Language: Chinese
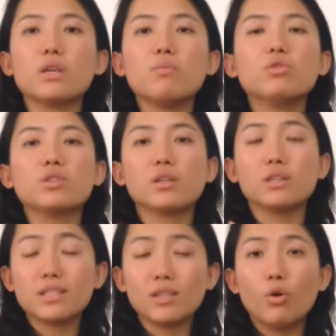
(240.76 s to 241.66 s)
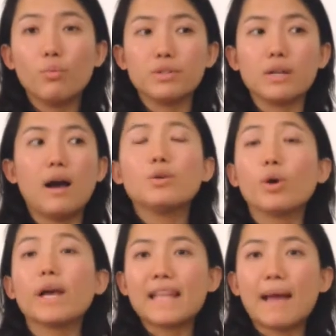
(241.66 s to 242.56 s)
一墨西哥的气候比较好，
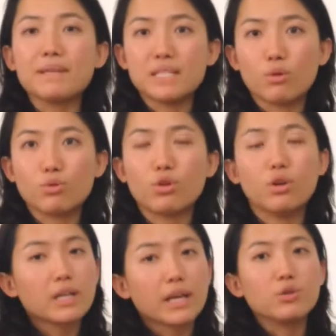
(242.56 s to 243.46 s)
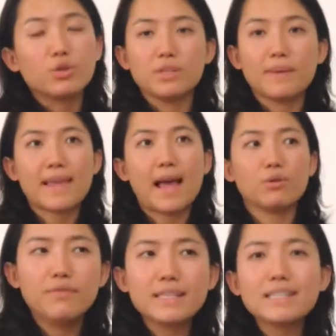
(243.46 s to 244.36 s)
我可以待比较久，而且可以学西班牙
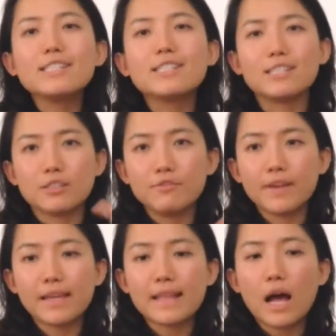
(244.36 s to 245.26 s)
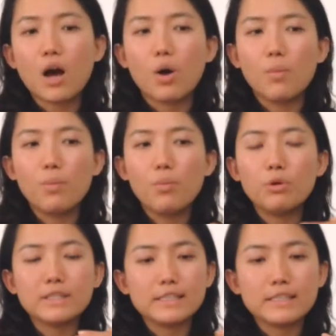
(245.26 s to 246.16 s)
语。飞机是直飞到
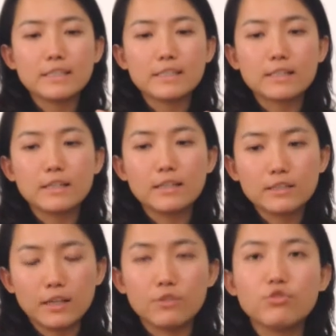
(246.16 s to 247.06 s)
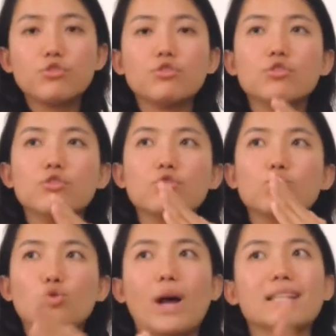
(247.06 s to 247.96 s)
墨西哥城市
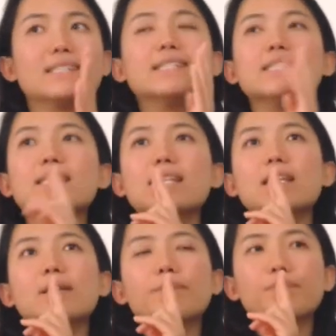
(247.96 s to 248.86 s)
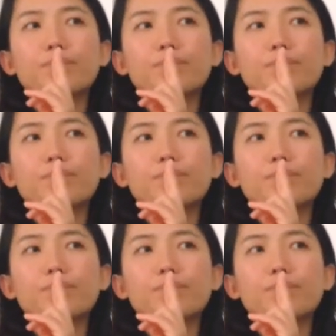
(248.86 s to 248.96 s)
转机。